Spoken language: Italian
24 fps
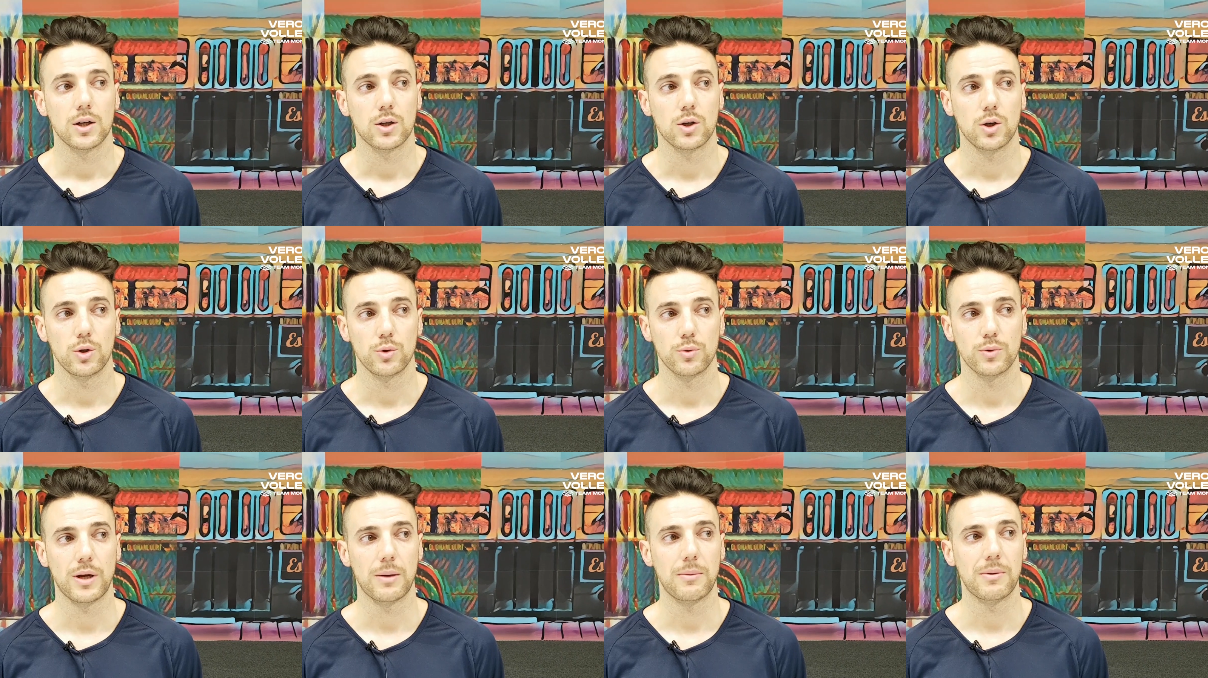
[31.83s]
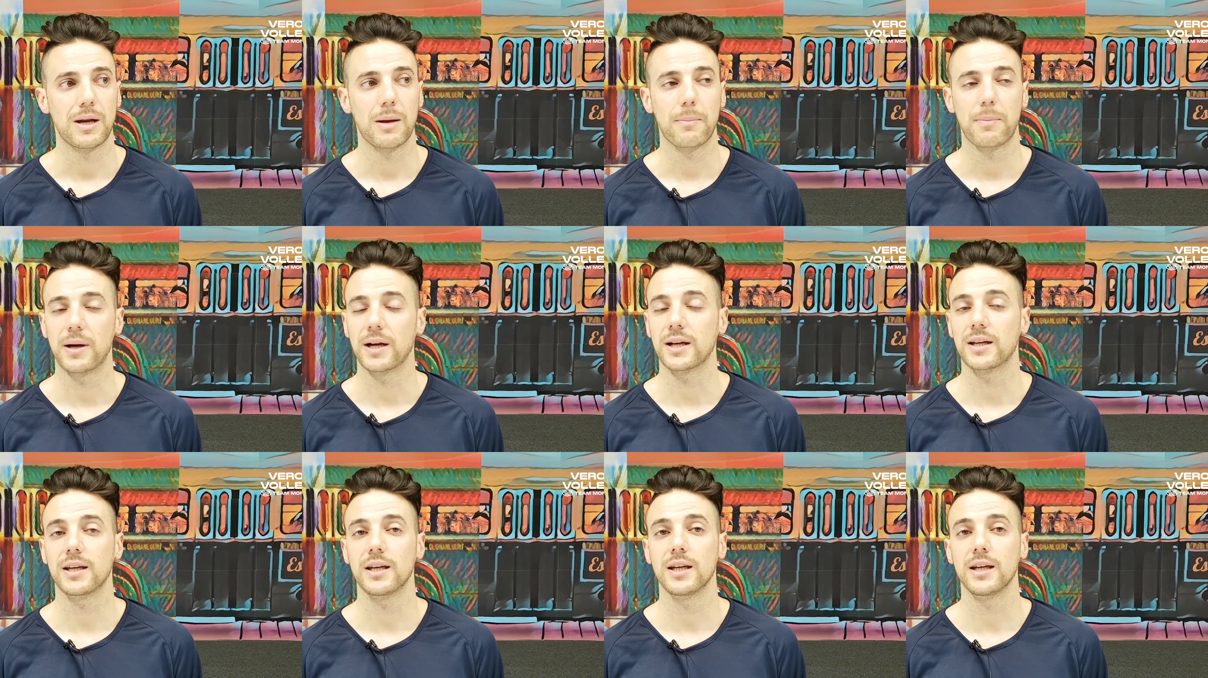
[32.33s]
con una bella
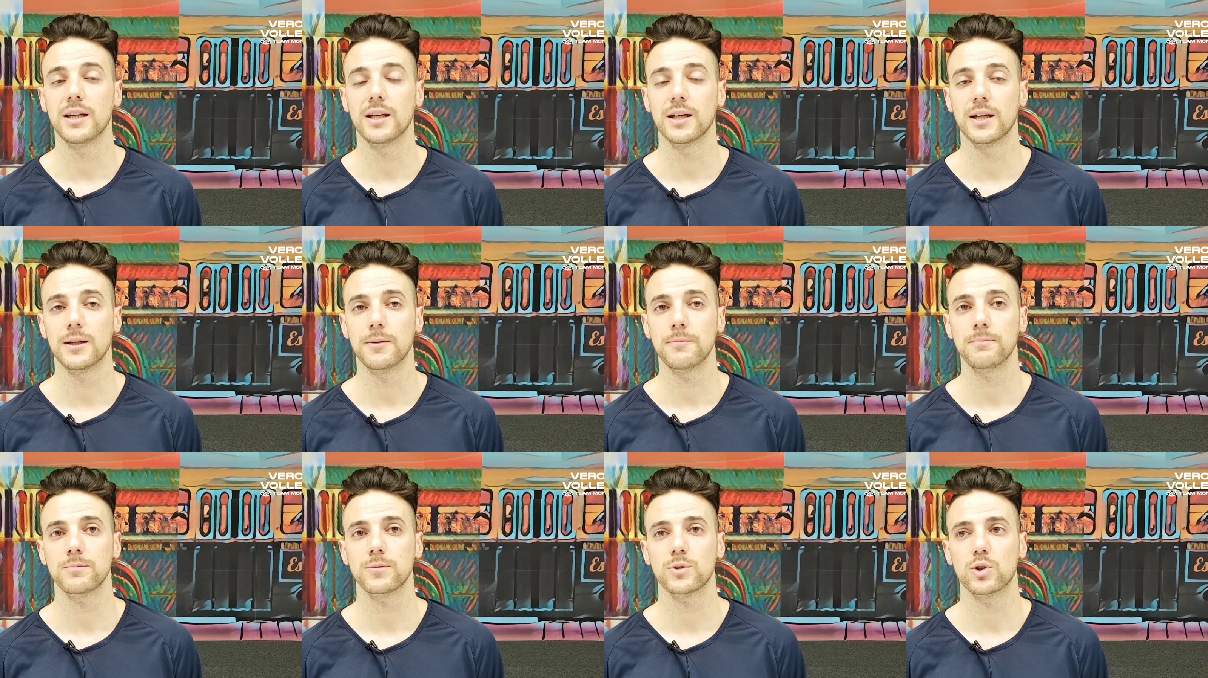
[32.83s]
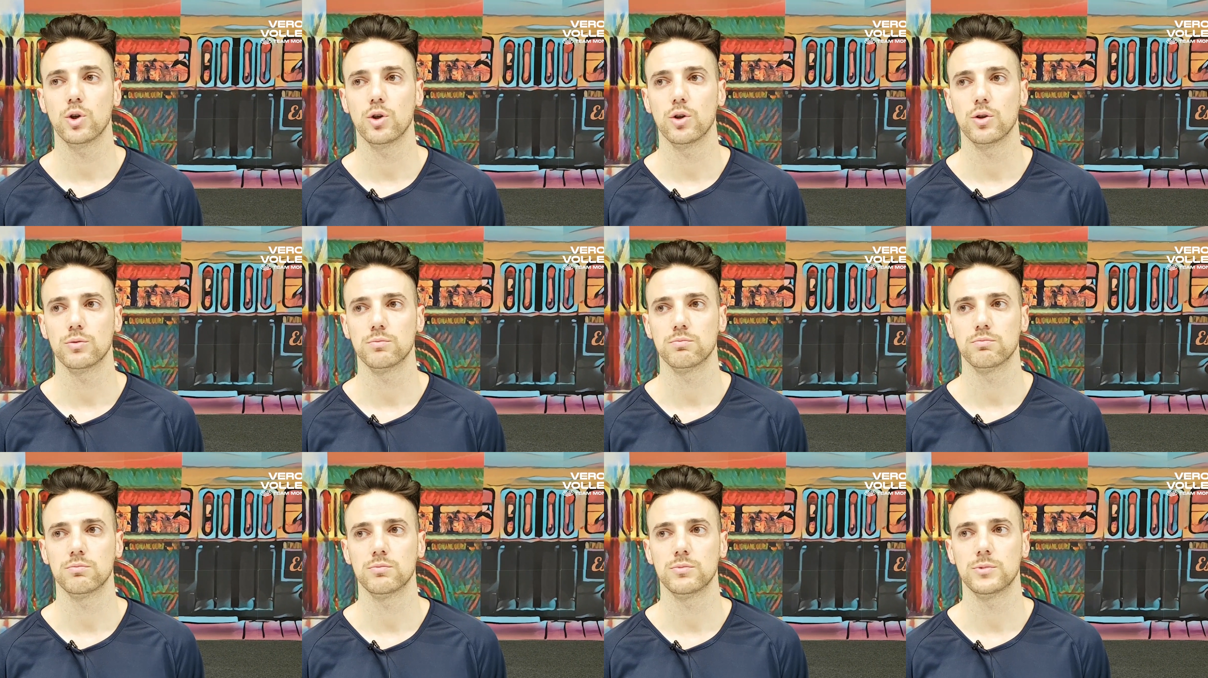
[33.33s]
panchina,
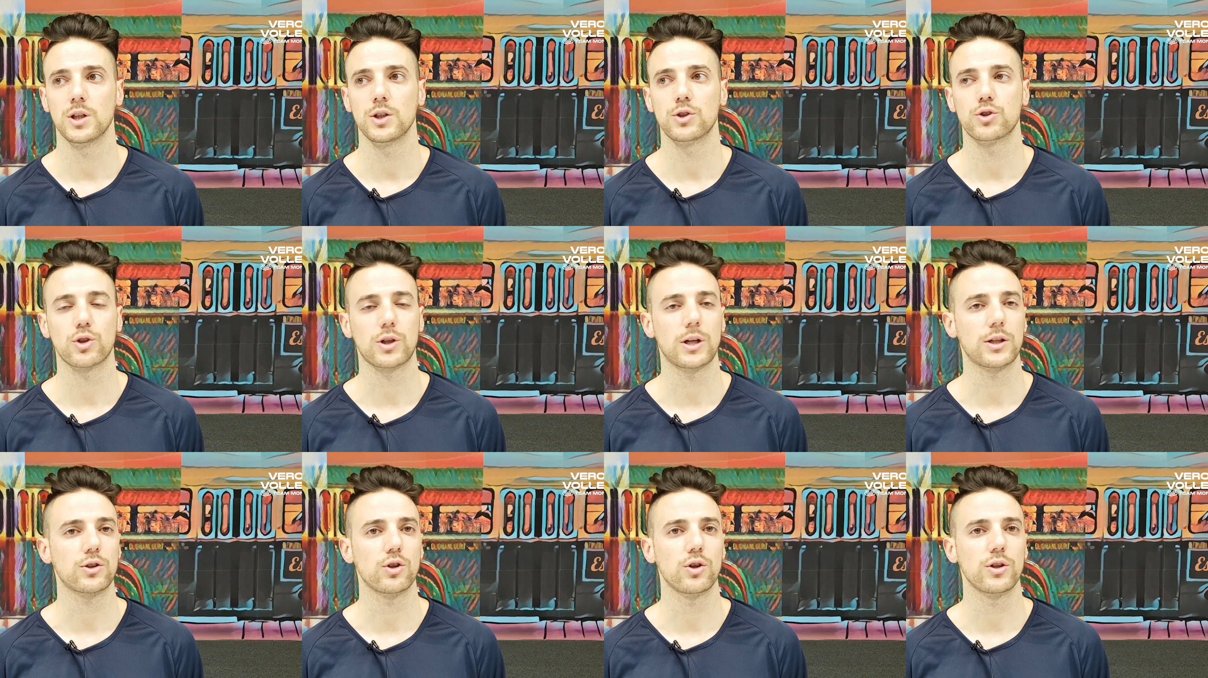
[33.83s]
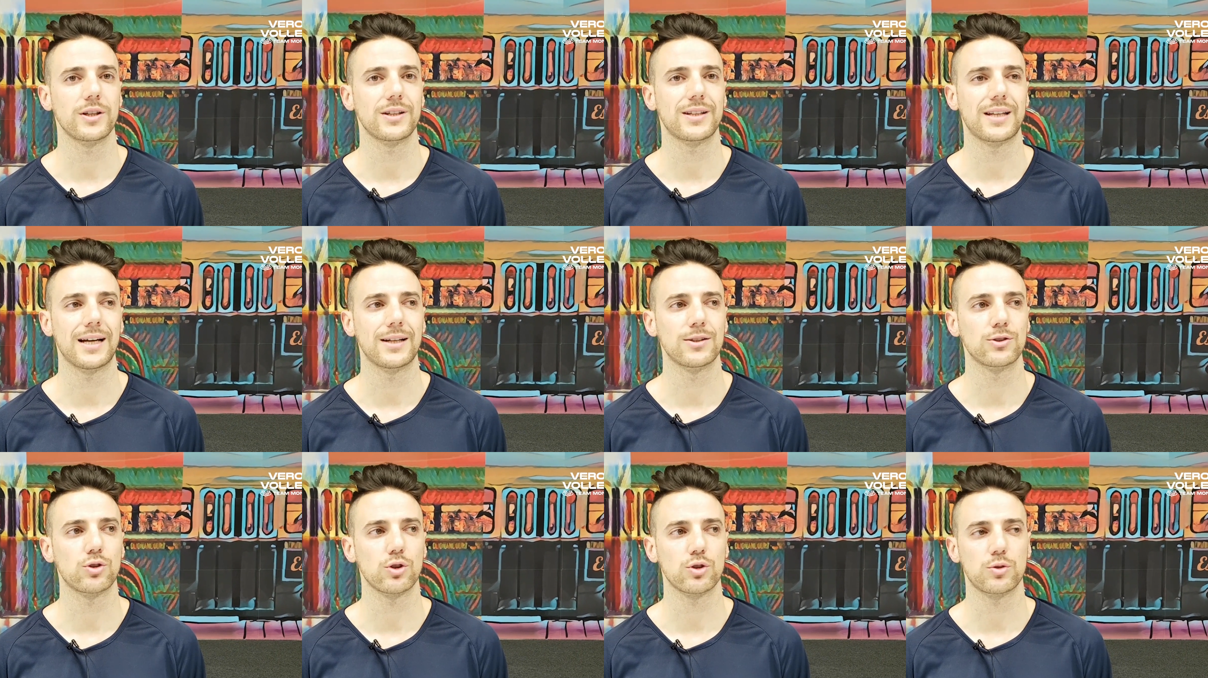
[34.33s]
con dei giocatori
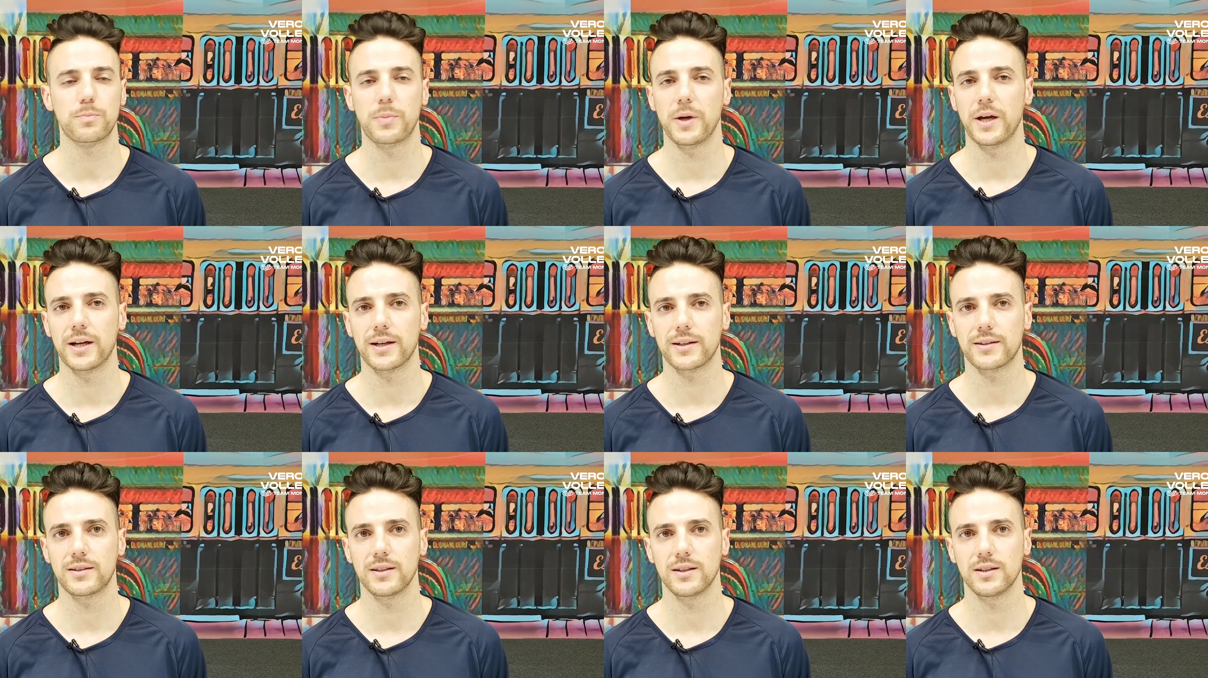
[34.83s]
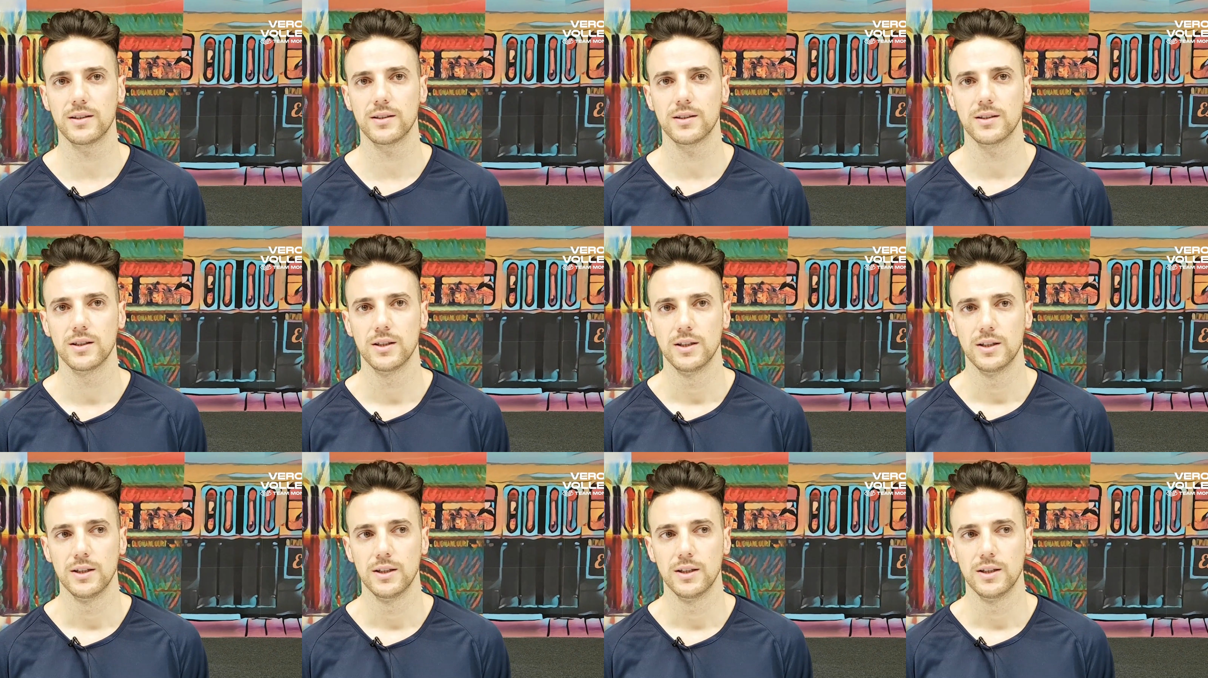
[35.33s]
tanto esperti,